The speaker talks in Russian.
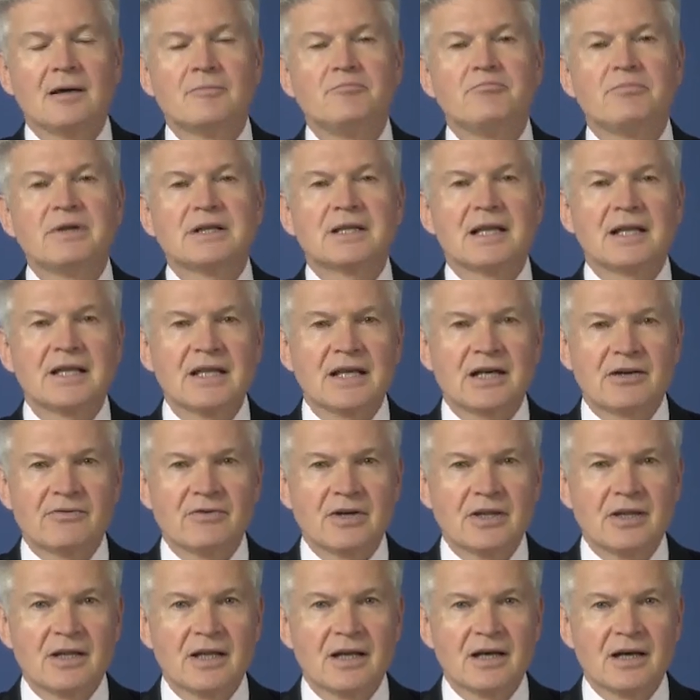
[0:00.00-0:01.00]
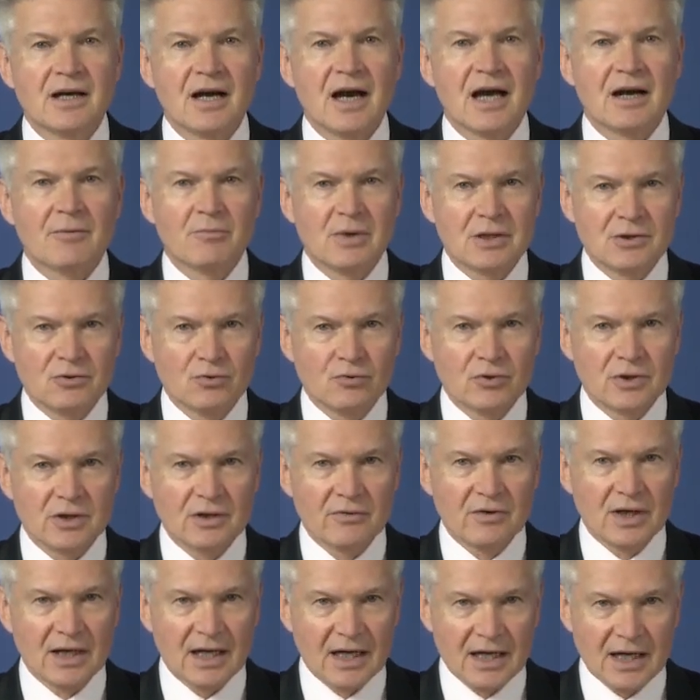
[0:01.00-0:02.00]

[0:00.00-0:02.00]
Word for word: Бетонирование арматурного